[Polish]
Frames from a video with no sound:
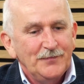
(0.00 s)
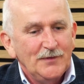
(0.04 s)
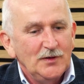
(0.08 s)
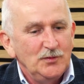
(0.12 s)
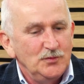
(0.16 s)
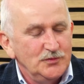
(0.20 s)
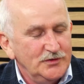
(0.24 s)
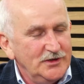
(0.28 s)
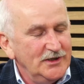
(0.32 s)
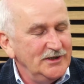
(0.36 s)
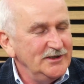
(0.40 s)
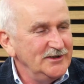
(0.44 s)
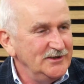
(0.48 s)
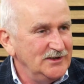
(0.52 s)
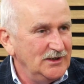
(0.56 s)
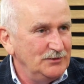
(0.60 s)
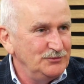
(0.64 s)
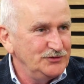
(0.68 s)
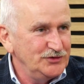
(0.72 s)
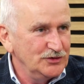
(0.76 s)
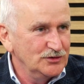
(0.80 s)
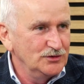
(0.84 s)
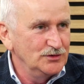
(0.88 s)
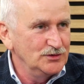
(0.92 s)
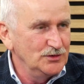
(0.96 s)
udaje nam
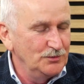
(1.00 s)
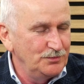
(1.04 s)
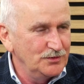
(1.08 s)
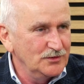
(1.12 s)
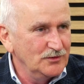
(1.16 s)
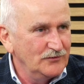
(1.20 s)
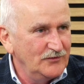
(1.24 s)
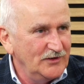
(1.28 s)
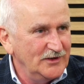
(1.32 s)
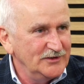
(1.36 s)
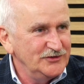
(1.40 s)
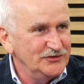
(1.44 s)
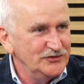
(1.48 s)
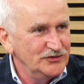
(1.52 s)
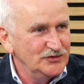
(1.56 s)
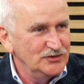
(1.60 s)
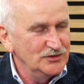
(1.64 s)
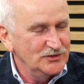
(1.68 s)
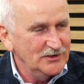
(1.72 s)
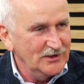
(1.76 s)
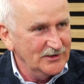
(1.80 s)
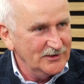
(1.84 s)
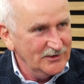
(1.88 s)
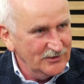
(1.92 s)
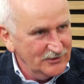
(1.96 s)
się go doprowadzić
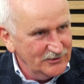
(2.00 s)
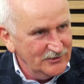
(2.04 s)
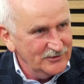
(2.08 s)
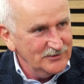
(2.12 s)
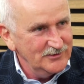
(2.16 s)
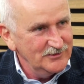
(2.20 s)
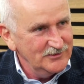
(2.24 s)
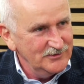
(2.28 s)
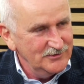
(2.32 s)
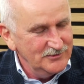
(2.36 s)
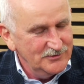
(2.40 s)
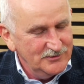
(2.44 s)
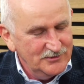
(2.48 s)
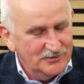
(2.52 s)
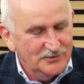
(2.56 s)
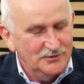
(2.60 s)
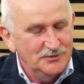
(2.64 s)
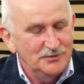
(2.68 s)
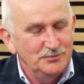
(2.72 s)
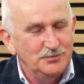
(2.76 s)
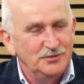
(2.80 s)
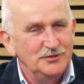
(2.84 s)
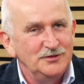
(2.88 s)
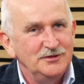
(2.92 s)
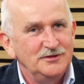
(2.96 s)
do takiego
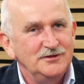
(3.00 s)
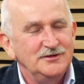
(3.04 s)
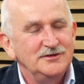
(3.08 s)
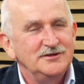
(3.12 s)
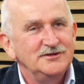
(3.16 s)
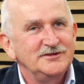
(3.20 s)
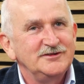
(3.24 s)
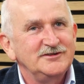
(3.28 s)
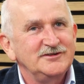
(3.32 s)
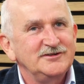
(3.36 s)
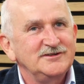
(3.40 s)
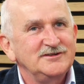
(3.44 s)
y, y,